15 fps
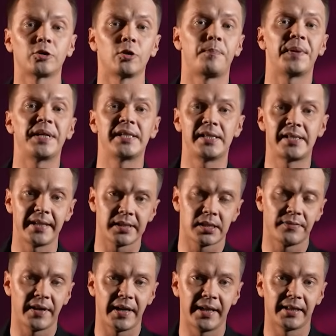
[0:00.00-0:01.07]
что
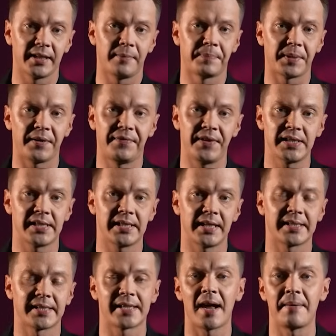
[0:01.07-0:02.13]
президентство – это
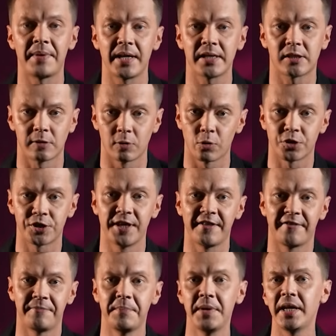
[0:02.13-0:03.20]
профессия самая сложная
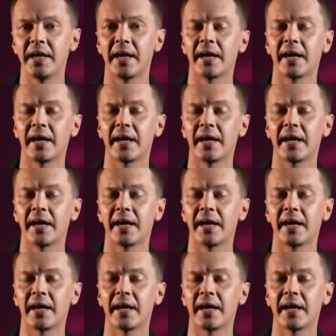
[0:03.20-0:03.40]
в мире.